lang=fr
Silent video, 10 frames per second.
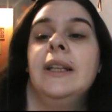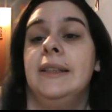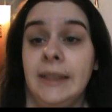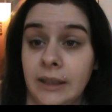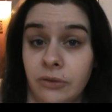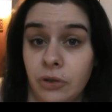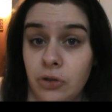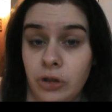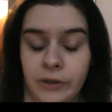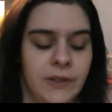la dernière fois que
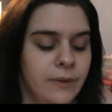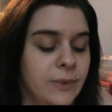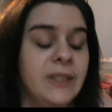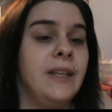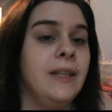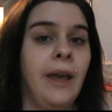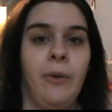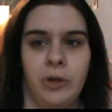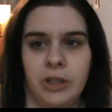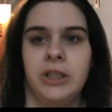je suis sortie, c'était hier
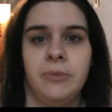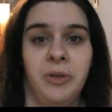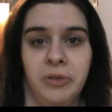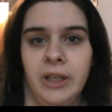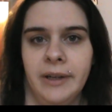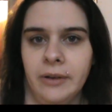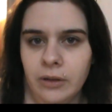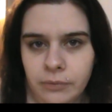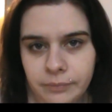pour aller chercher ma fille à l'école.